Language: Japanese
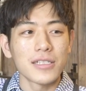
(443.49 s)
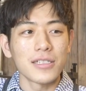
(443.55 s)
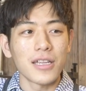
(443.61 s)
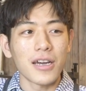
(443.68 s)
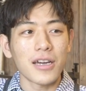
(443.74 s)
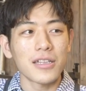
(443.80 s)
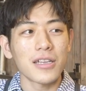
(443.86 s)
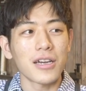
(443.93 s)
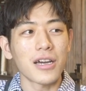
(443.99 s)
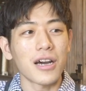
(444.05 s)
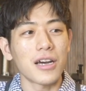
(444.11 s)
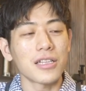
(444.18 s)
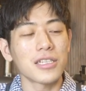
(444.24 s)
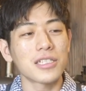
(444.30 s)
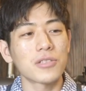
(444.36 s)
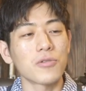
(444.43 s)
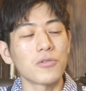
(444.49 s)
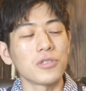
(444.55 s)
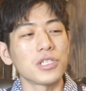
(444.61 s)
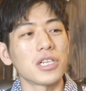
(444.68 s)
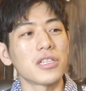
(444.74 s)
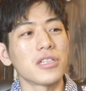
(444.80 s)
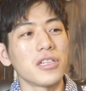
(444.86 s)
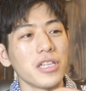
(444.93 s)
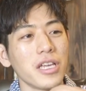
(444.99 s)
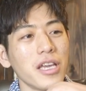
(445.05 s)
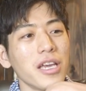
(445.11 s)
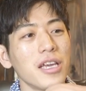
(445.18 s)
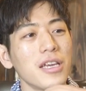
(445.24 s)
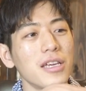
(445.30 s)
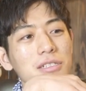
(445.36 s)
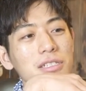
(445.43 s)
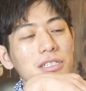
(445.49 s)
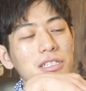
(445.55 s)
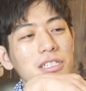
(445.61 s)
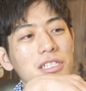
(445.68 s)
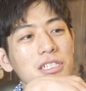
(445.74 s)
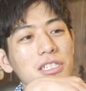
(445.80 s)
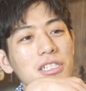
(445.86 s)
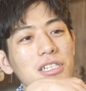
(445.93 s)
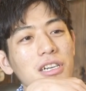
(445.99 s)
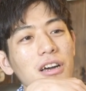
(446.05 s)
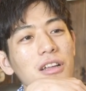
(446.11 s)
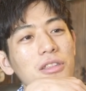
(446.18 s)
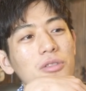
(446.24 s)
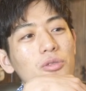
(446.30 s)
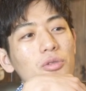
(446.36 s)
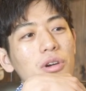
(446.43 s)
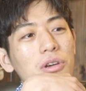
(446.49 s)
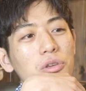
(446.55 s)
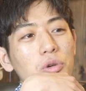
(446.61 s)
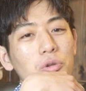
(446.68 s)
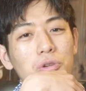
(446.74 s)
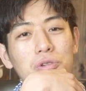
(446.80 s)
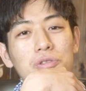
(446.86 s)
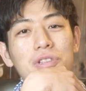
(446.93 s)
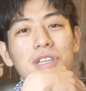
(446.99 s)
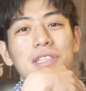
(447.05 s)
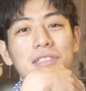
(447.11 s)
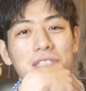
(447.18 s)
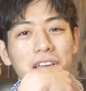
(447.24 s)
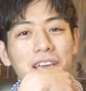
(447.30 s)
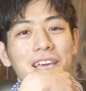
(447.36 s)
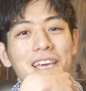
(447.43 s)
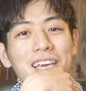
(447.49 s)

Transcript: 長々話し込んじゃってねいちじかんとか余裕ですね